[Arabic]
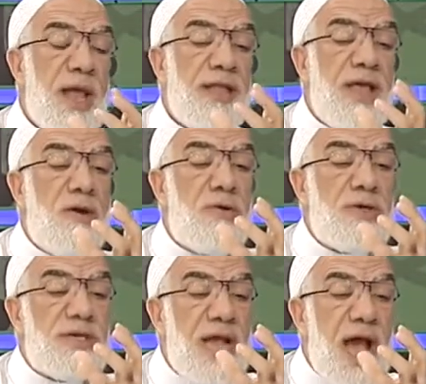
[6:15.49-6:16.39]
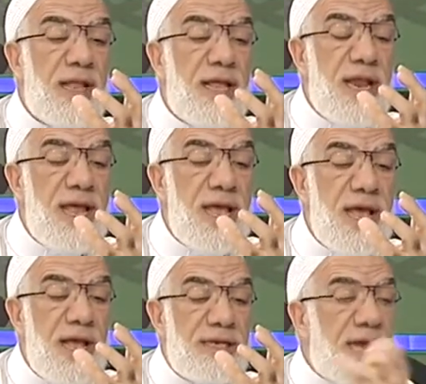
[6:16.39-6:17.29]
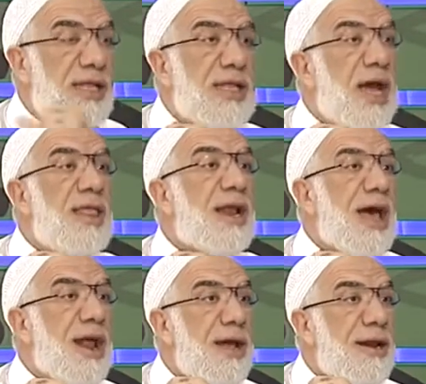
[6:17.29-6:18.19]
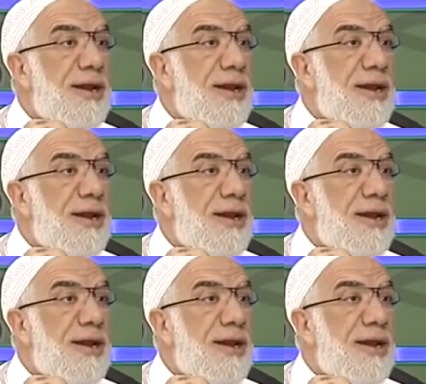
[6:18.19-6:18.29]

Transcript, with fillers: تخرج ساعه الايه؟ ساعه اتخاذ القرار